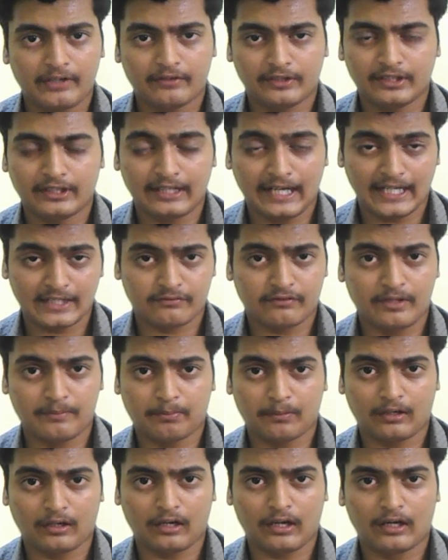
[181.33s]
அப்படின்னு வந்து
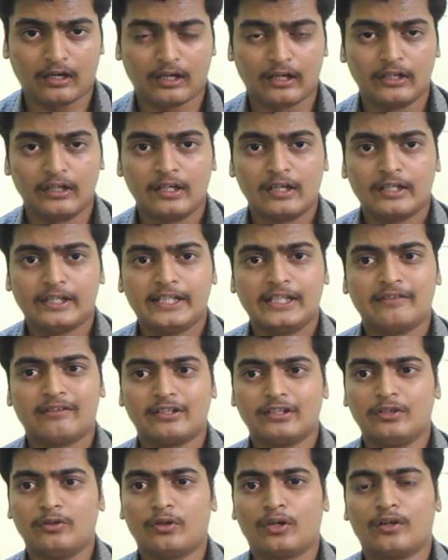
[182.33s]
கிளாஸிஃபை பண்ணுறாங்க இது
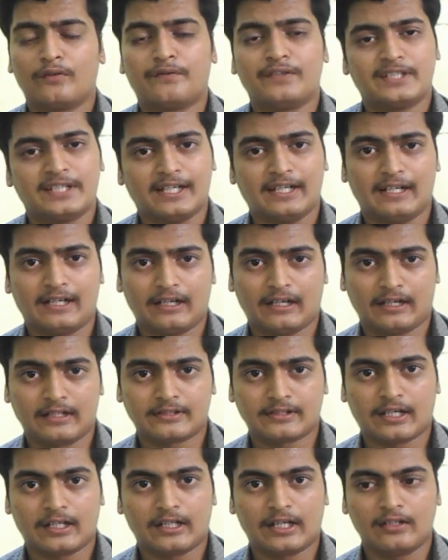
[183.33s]
வந்து ஒரு ஃபிசிக்கல்
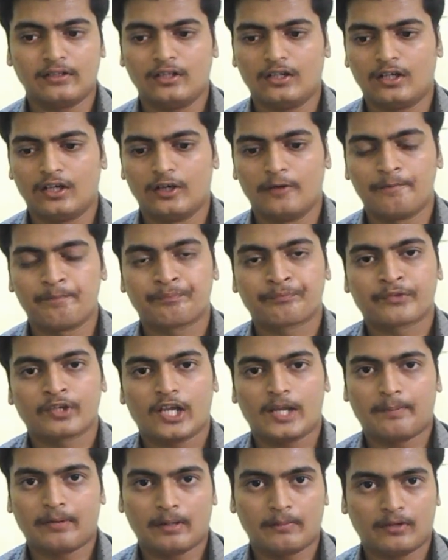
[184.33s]
அட்ரஸ் அதாவது
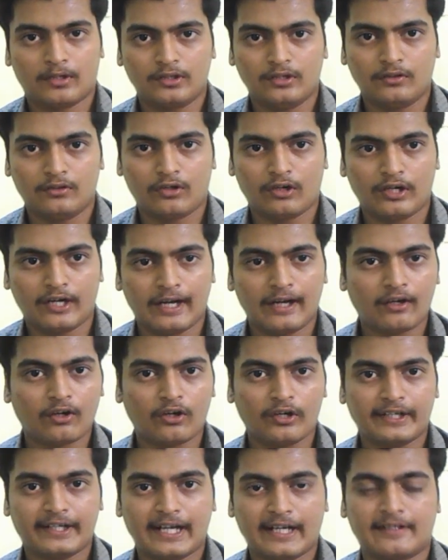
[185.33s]
இப்போ நம்ம வந்து ஒரு
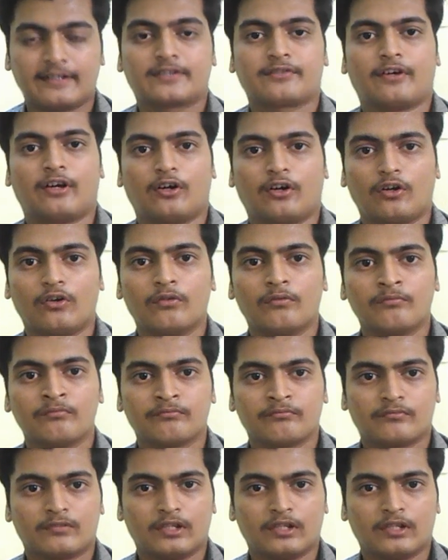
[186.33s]
எலக்ட்ரானிக் கேஜெட்ஸ் வாங்குகிறோம்